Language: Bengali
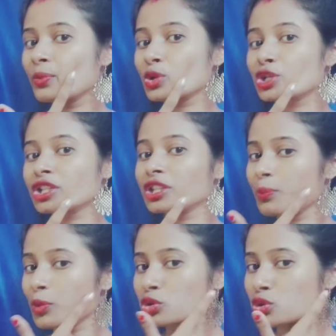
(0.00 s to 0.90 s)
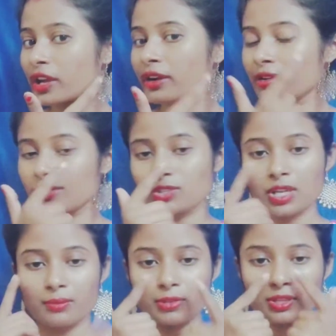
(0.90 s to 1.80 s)
পোর্শন দিয়ে প্রচুর হেয়ার রয়েছে
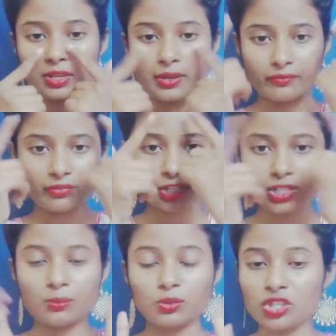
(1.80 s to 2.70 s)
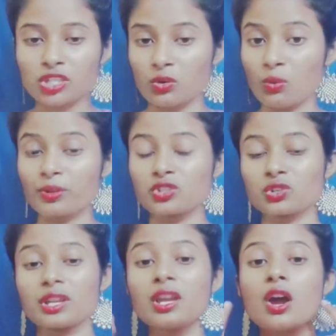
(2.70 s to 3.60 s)
এমনিতে ফেসের মধ্যে সেরকম কিছু
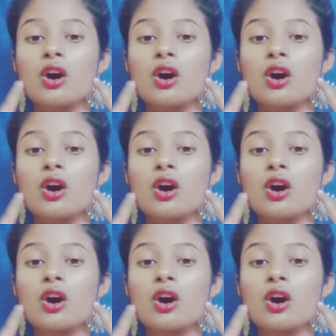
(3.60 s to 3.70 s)
নেই